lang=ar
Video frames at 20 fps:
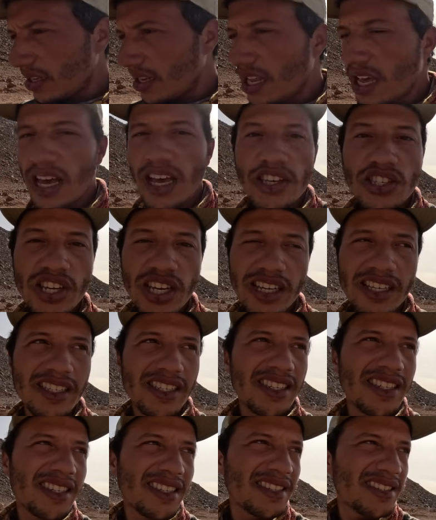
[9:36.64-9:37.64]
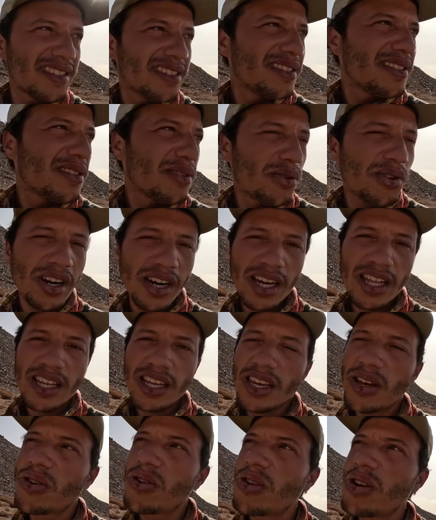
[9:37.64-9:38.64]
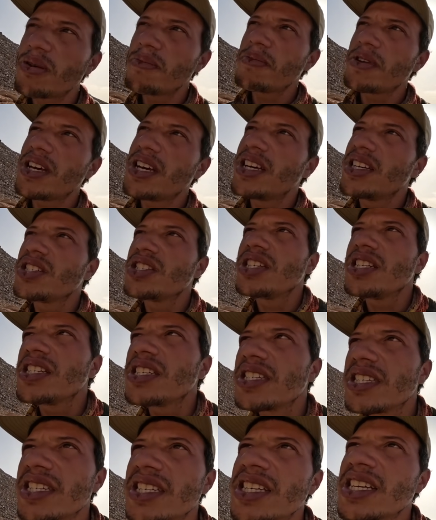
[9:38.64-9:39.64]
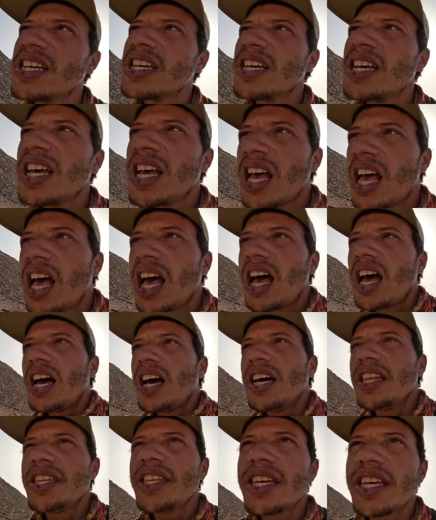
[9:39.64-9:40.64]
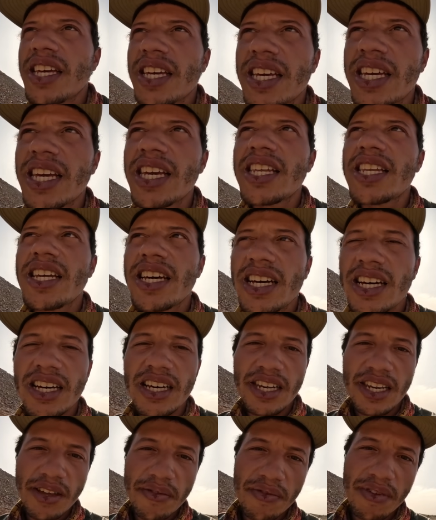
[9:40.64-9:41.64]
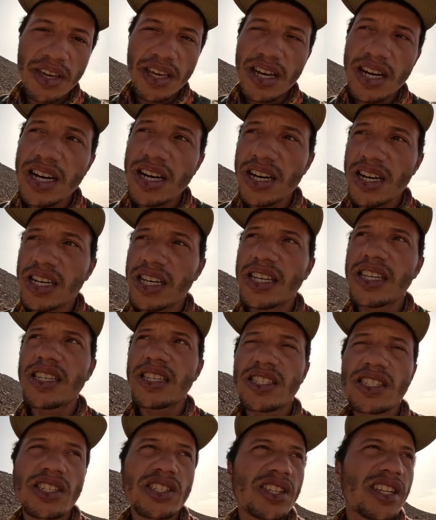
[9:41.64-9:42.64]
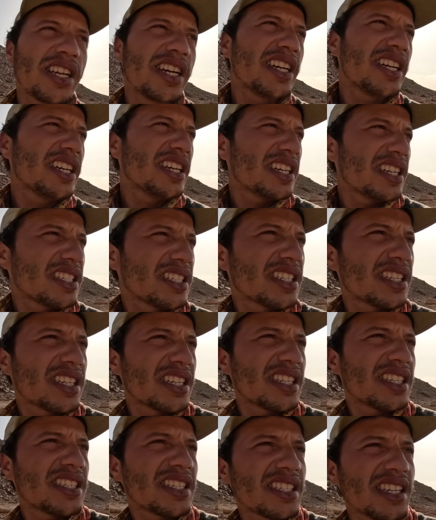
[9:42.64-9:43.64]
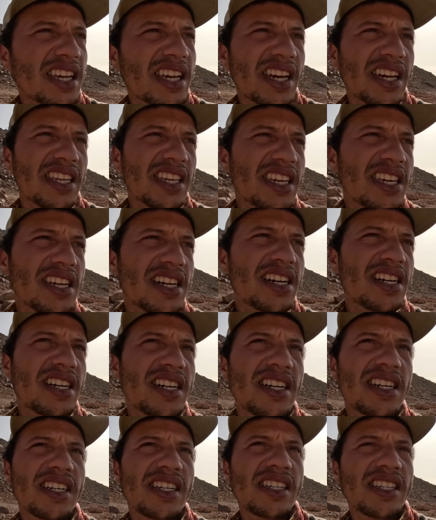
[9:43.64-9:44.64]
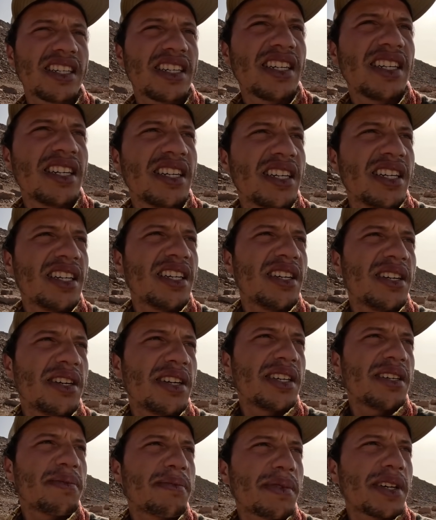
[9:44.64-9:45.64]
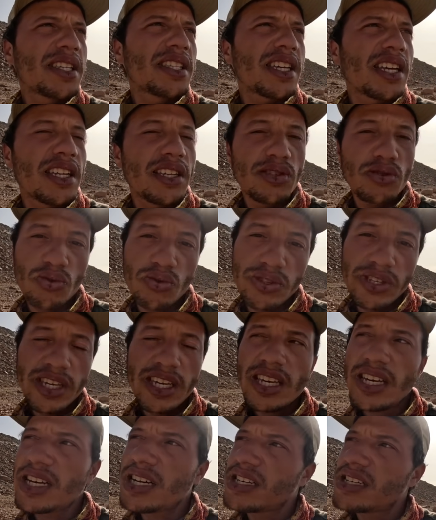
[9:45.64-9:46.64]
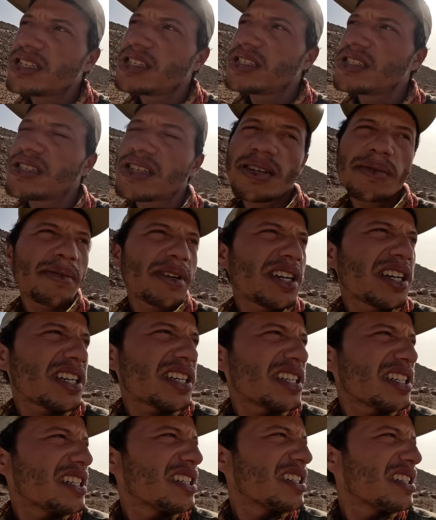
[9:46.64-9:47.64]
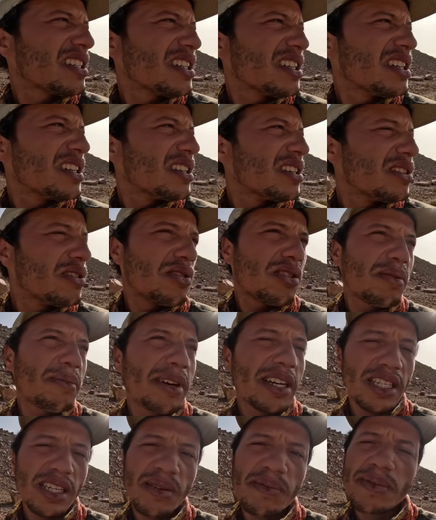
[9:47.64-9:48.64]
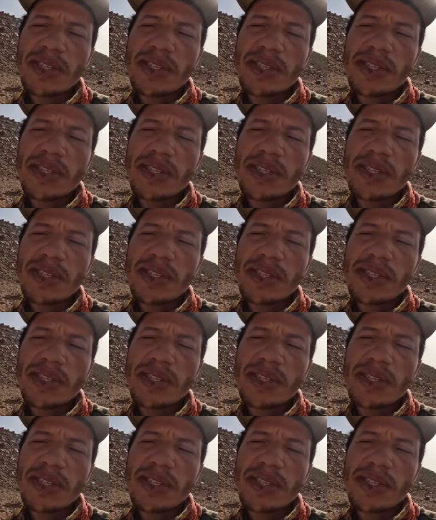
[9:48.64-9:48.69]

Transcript: لهجات واقيلا كيقولوا لهم لهجات يعني كاينه الريفيه كاينه التشلحيت كاينه الزيانيه يمكن كاينه السوسيه اربعه ولا ما عرفتش